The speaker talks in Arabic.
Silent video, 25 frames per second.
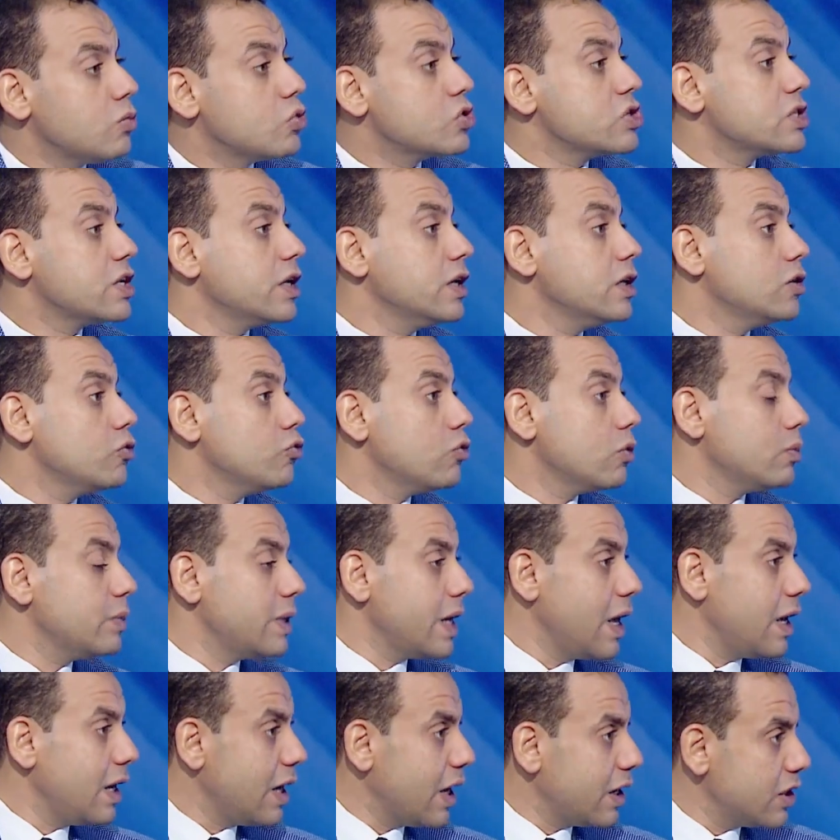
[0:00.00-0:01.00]
بورسعيد هو
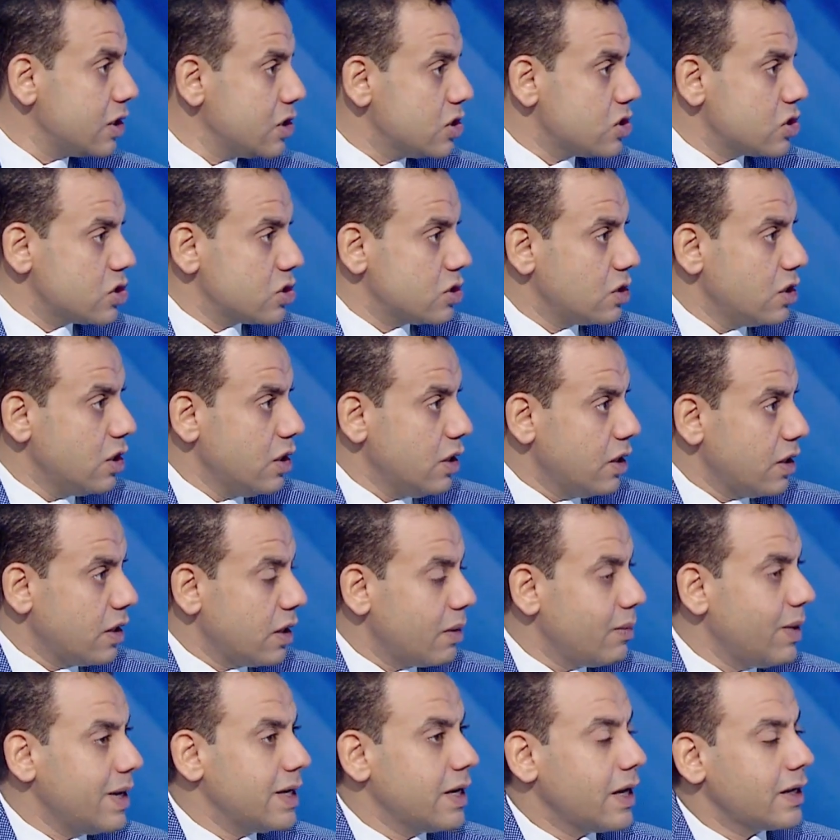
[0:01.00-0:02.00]
ميناء العريش مم.
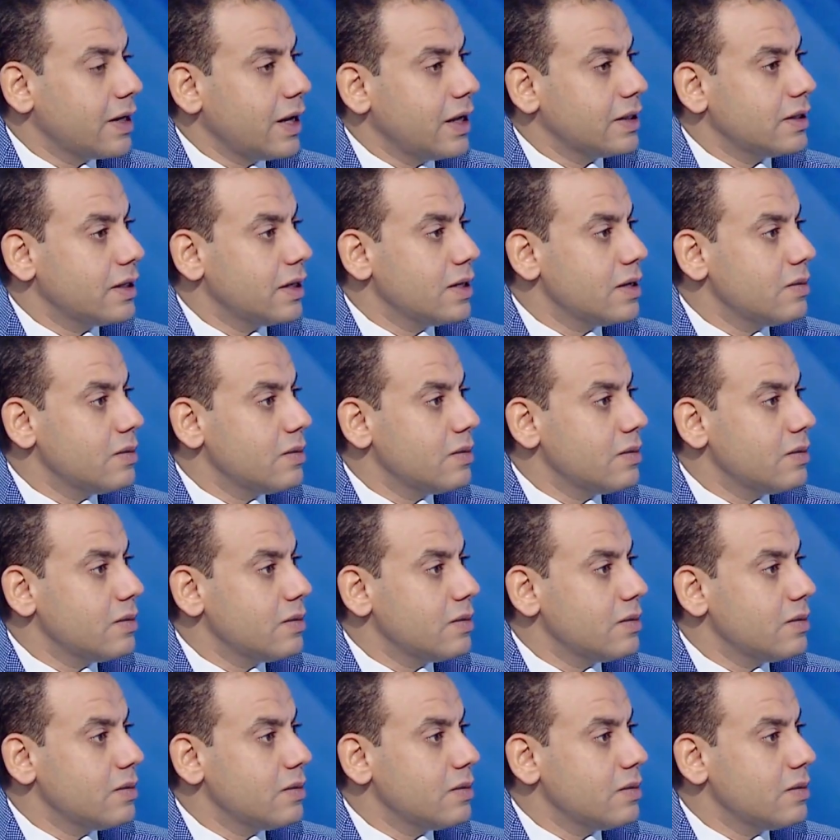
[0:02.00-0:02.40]
كمان يعني حتى